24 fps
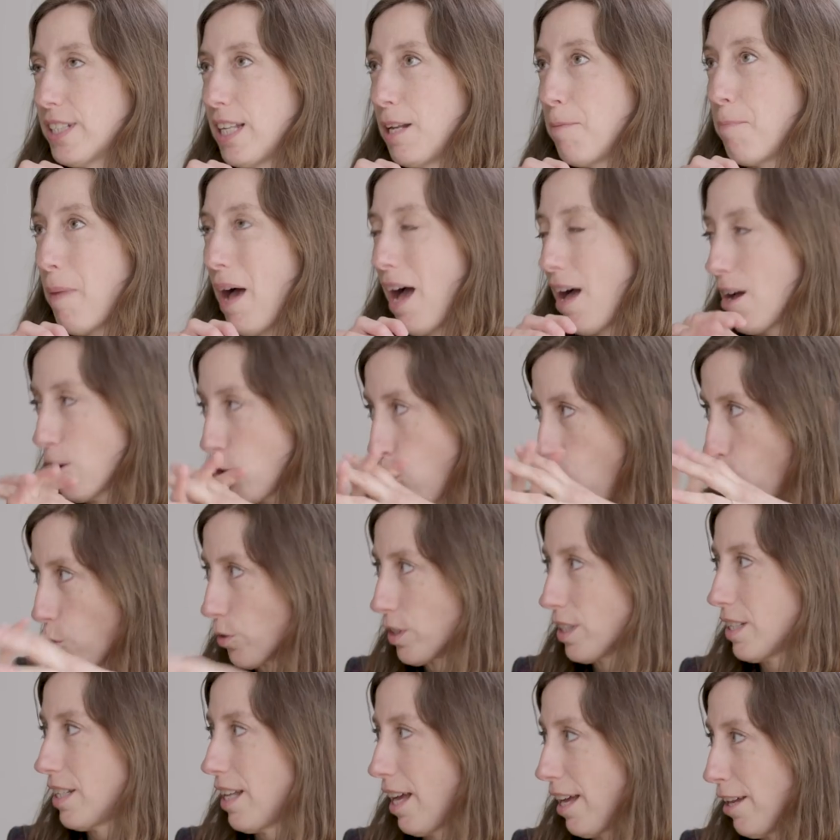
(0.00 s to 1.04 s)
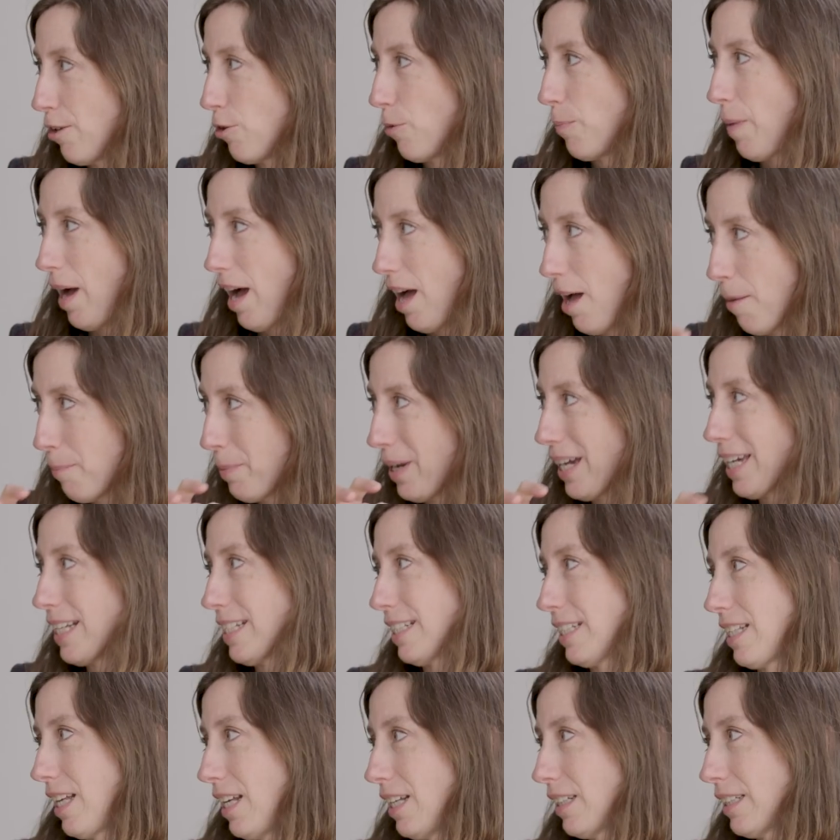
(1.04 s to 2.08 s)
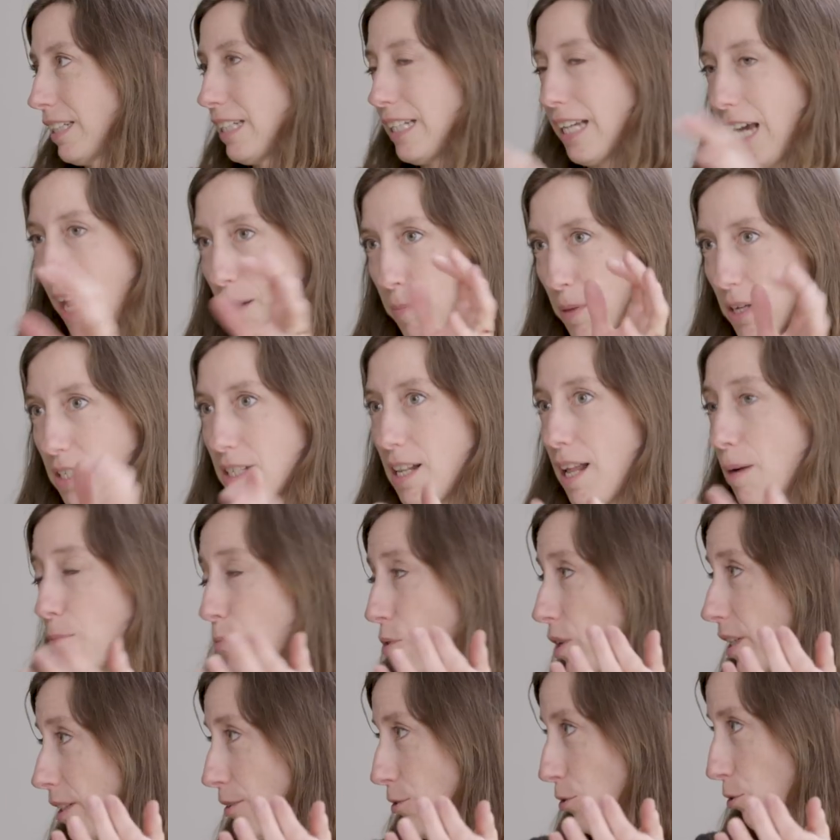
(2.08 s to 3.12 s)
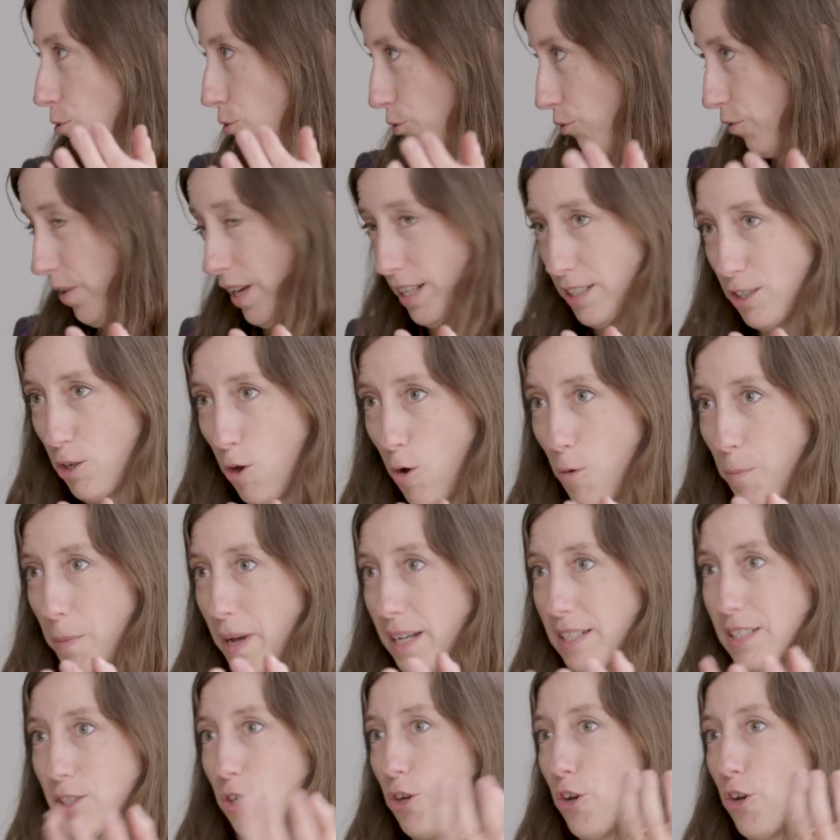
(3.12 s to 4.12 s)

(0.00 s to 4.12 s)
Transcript: c'est le parent constant, le parent présent qui ramasse la boîte de toute façon, parce